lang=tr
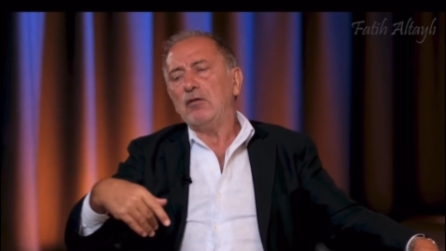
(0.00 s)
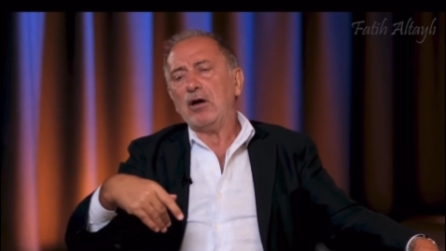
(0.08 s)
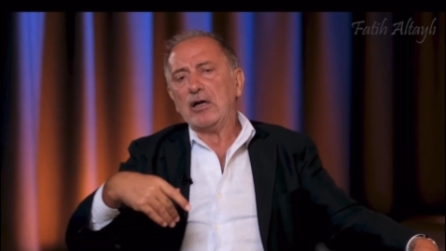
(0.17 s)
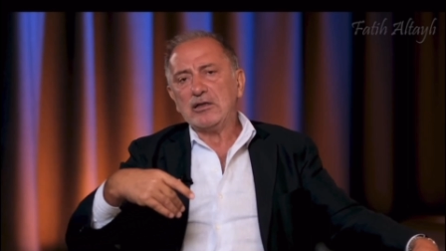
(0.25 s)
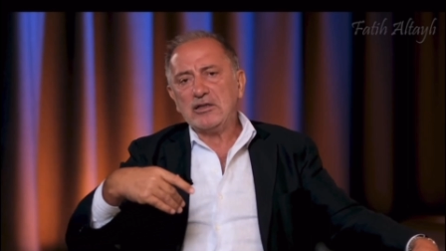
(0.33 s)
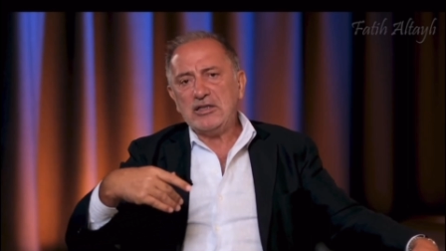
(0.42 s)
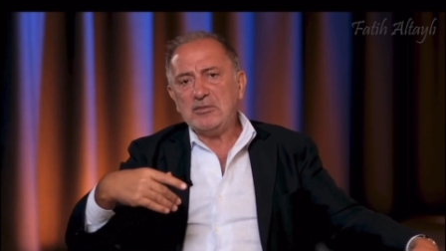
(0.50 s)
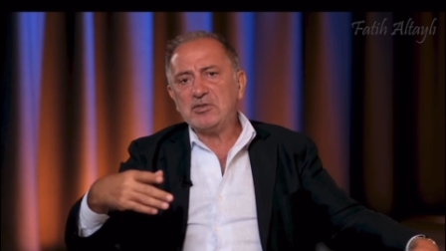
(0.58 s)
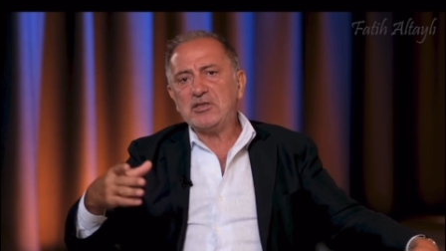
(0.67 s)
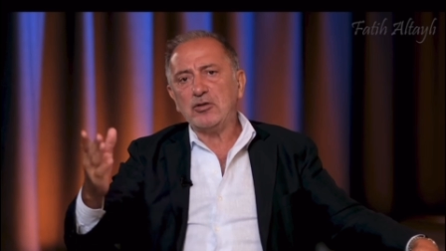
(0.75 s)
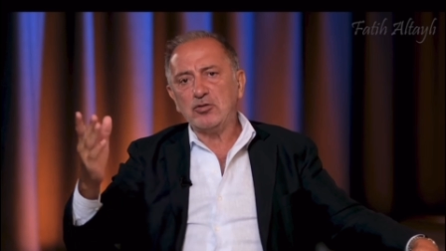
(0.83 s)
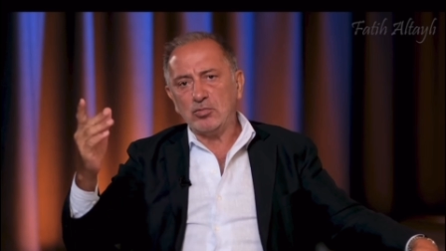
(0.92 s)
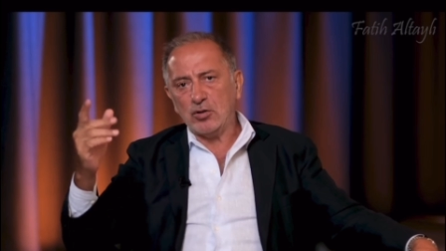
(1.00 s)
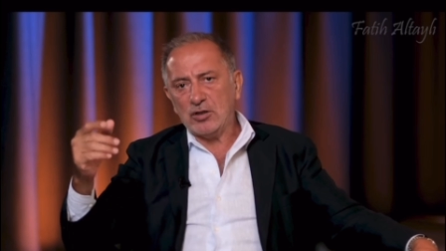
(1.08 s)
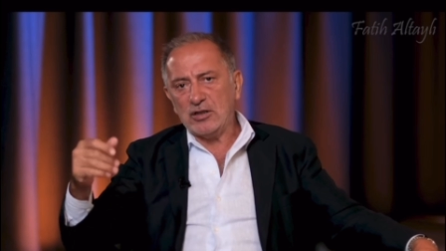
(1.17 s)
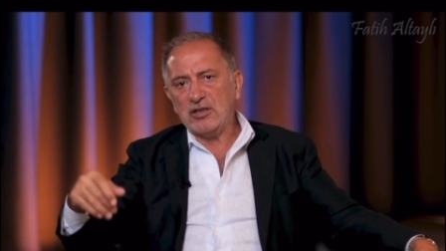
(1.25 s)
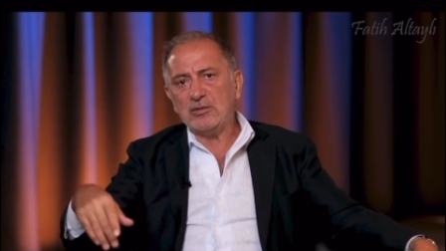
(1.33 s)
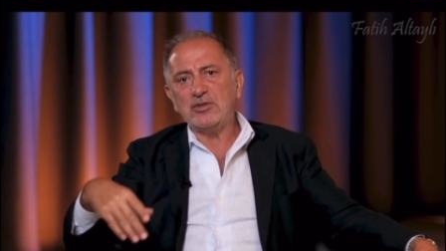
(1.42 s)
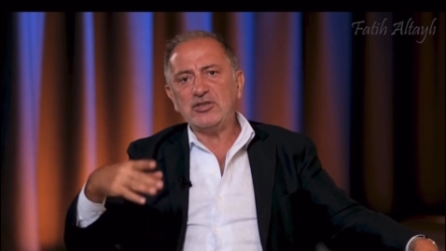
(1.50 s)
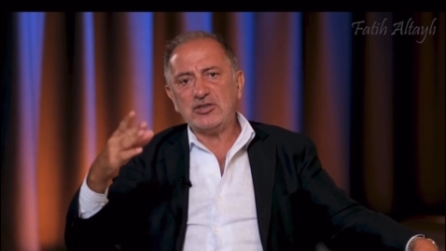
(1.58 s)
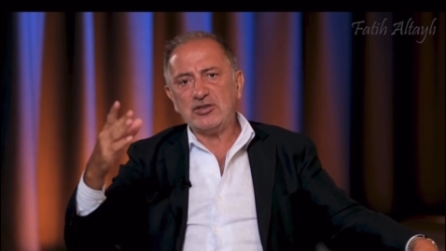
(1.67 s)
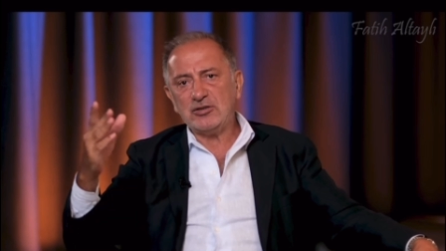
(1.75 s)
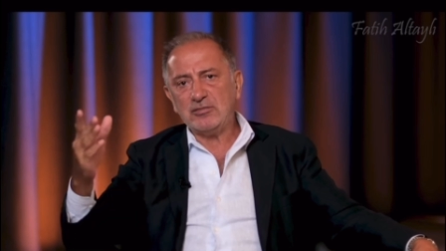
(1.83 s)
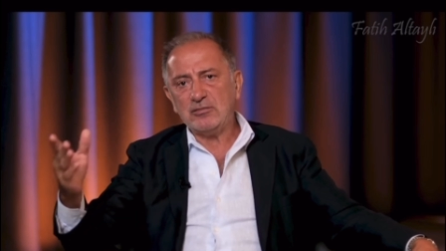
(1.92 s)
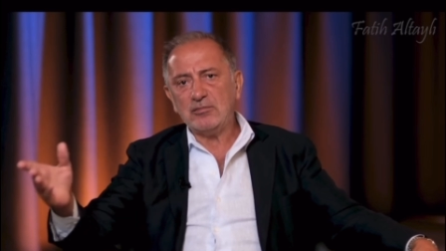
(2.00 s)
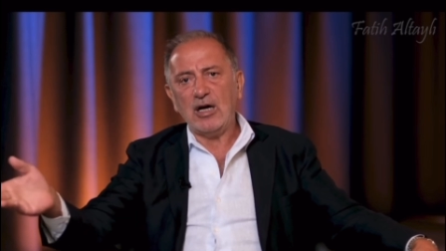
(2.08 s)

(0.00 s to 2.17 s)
Fakat kimsenin umurunda değilmiş